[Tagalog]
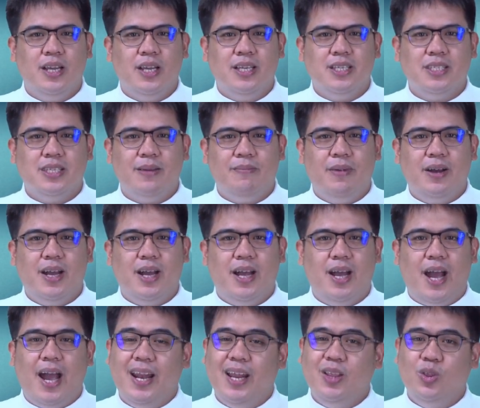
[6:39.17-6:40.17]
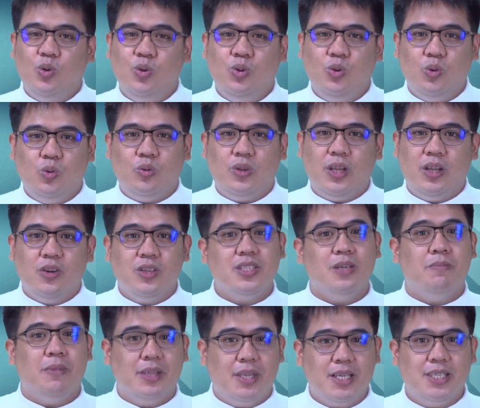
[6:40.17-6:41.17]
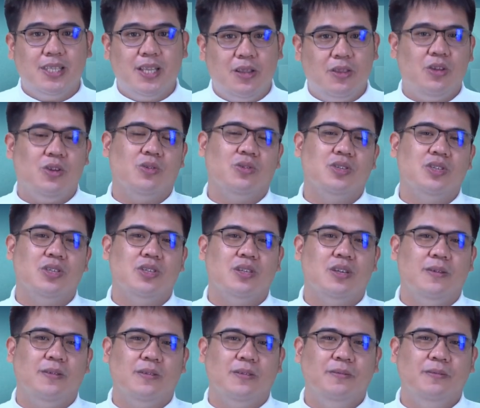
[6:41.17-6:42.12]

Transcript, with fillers: sa mga alituntunin o sa batas ng Diyos.